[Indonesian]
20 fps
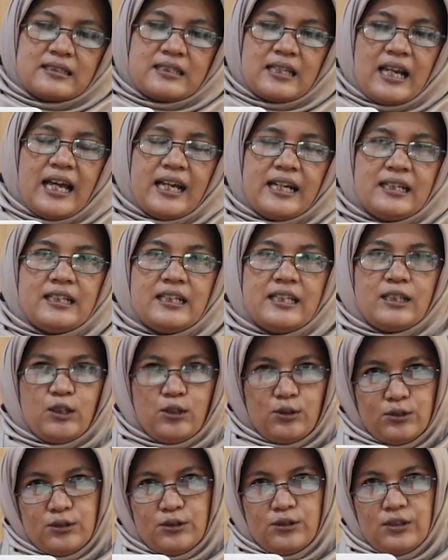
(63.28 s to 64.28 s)
Selain
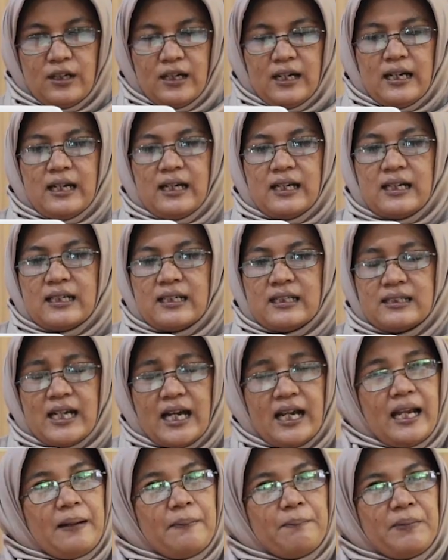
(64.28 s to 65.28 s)
itu,
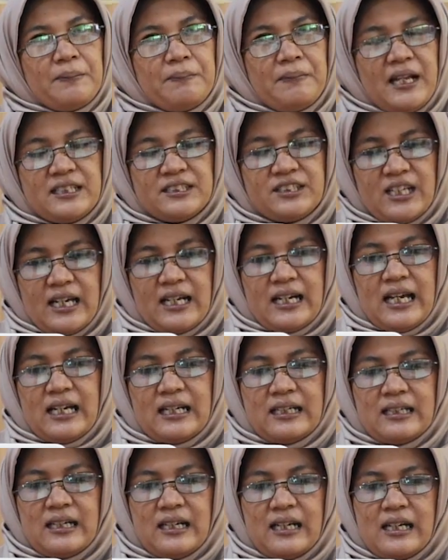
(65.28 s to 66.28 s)
dalam
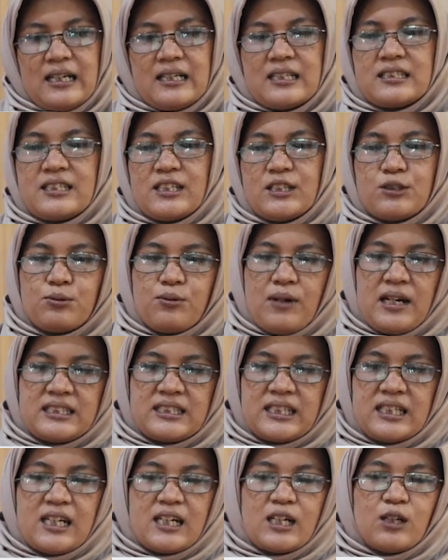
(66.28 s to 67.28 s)
pembelajaran, siswa
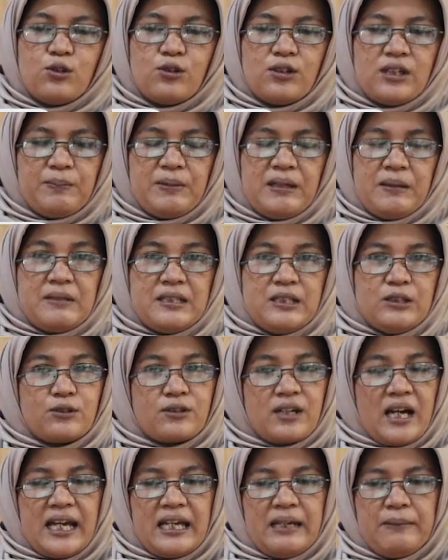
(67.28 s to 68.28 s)
cenderung lebih
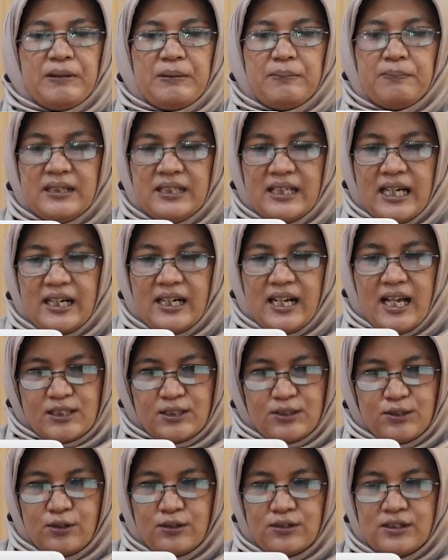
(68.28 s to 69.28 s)
menyukai bimbingan
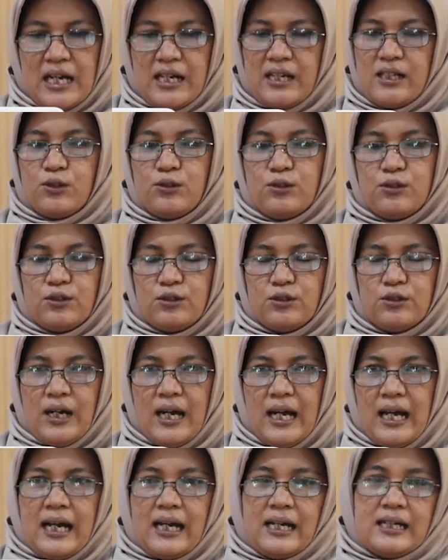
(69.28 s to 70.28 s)
langsung dari guru
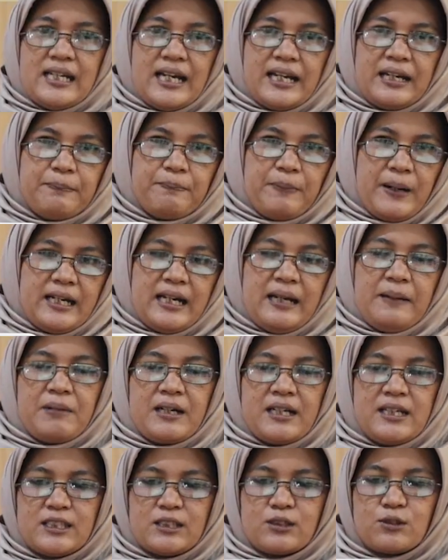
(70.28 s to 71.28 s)
daripada
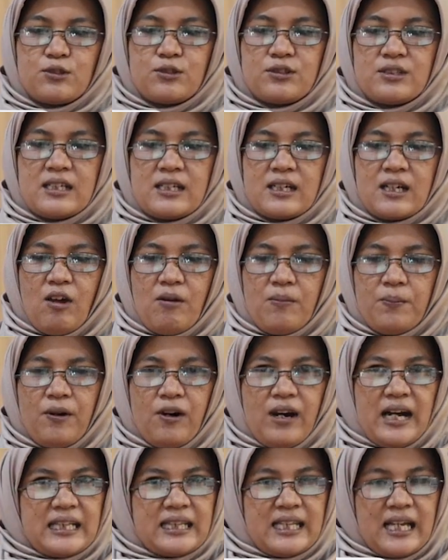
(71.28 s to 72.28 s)
berdiskusi
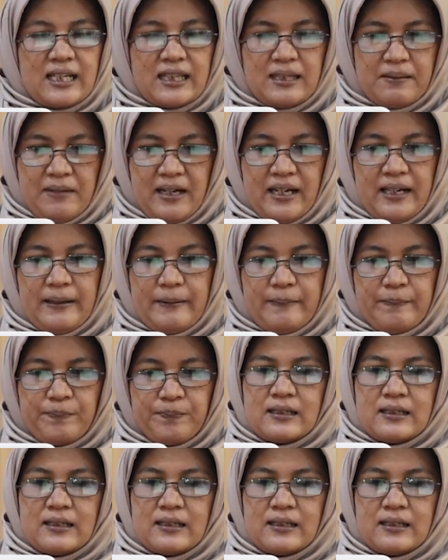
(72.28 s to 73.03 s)
kelompok antar teman.